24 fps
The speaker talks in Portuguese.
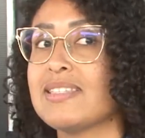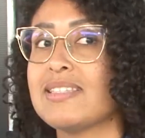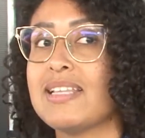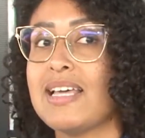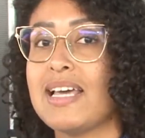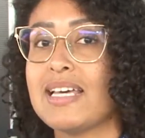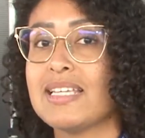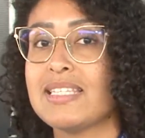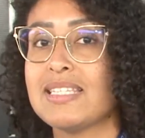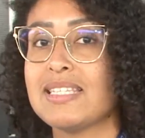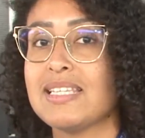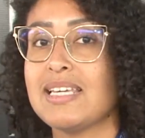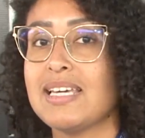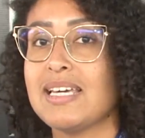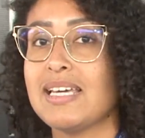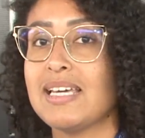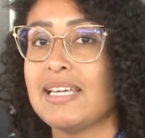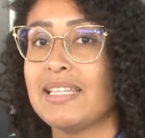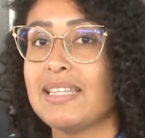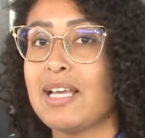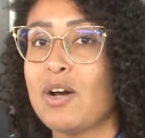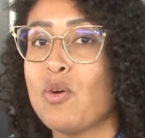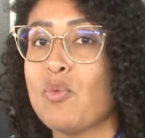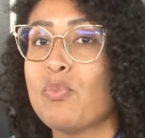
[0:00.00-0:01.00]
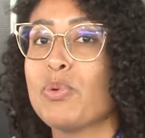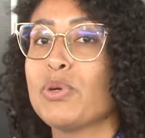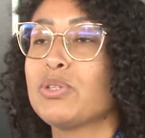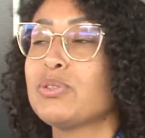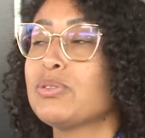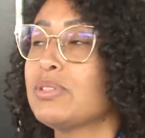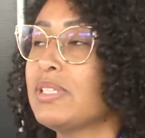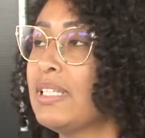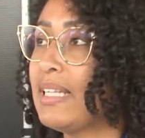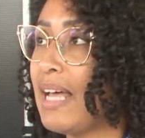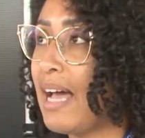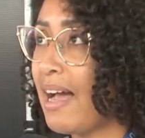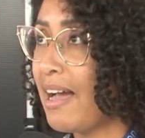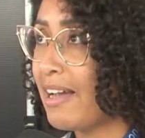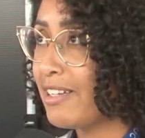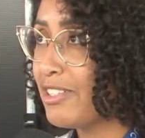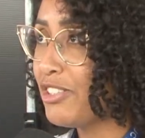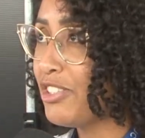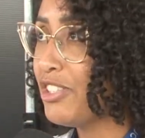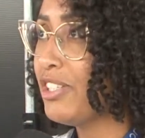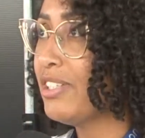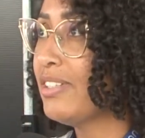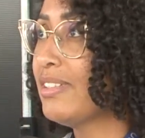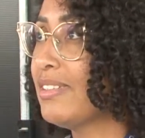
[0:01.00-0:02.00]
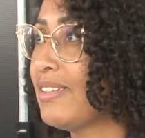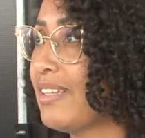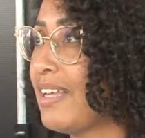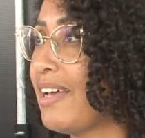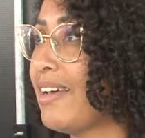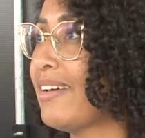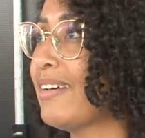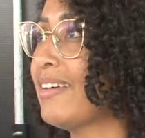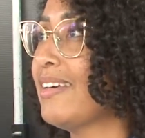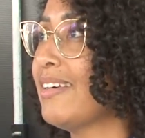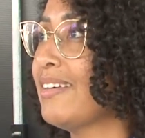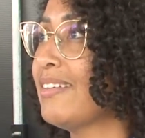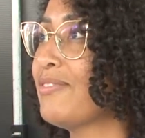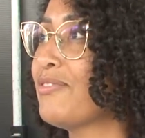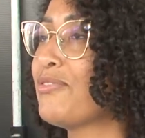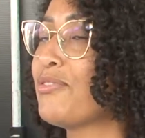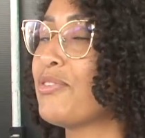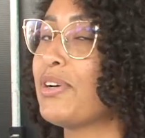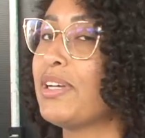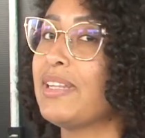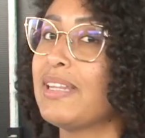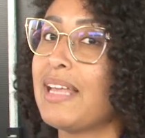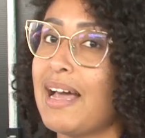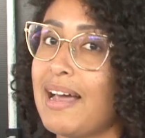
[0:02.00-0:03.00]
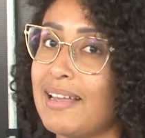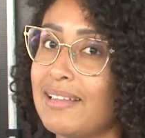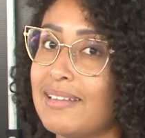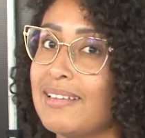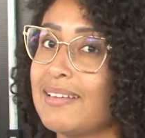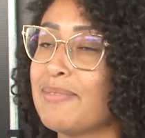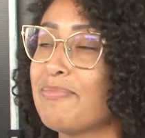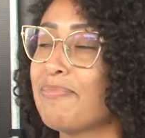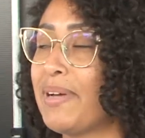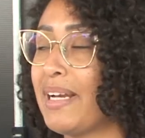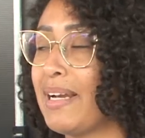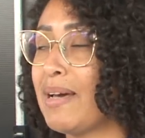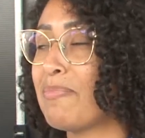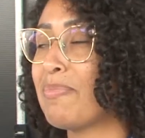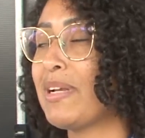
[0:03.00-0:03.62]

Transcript: desse, da oportunidade né, que foi dada pela